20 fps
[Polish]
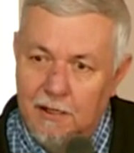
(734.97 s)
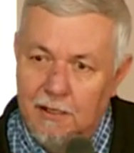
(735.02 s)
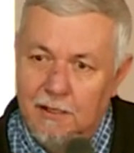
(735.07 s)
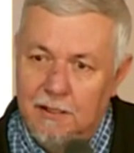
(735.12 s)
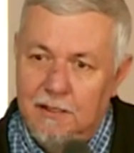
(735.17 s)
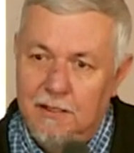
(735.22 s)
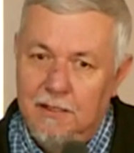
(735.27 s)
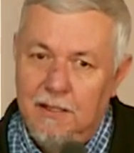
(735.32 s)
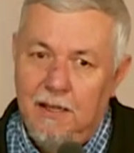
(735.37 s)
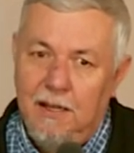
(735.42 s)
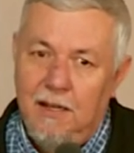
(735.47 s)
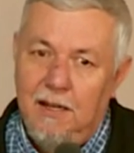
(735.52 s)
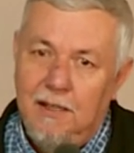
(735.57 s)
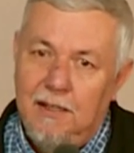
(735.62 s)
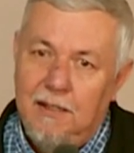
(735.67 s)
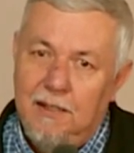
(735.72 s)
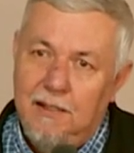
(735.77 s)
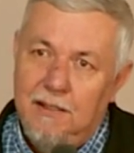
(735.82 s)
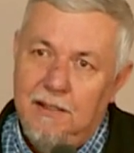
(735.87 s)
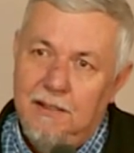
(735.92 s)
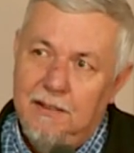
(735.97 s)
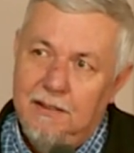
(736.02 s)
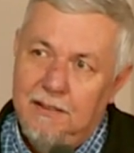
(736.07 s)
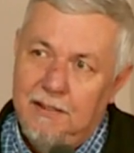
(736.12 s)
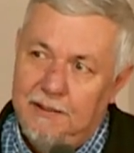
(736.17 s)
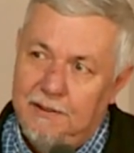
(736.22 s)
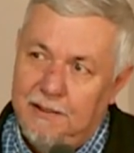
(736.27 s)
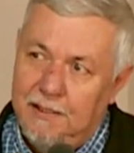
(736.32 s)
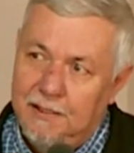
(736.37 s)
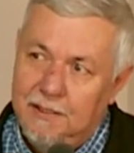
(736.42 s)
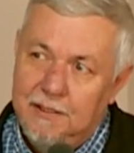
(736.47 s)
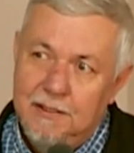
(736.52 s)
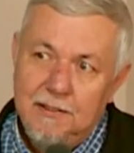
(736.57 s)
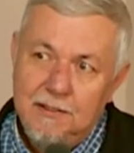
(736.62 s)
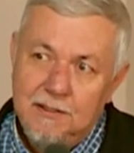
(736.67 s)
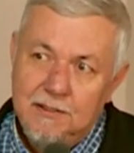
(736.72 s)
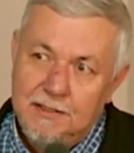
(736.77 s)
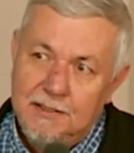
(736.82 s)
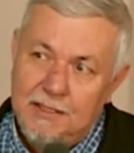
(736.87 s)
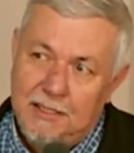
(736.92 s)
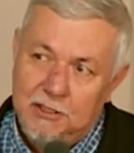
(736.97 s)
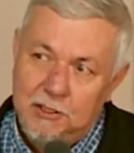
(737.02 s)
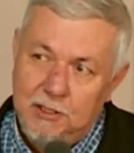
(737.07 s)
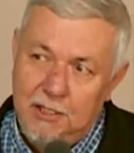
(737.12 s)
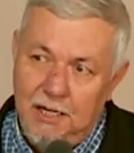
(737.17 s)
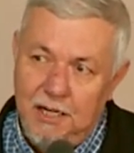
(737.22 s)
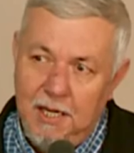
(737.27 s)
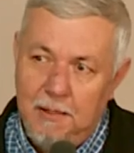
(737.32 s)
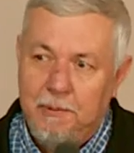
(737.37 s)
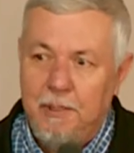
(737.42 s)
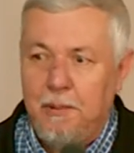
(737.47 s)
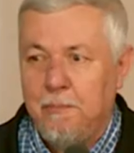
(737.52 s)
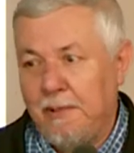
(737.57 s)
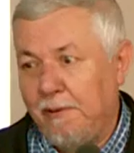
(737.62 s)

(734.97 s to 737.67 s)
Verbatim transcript: Y, a jednak znacznie lepiej.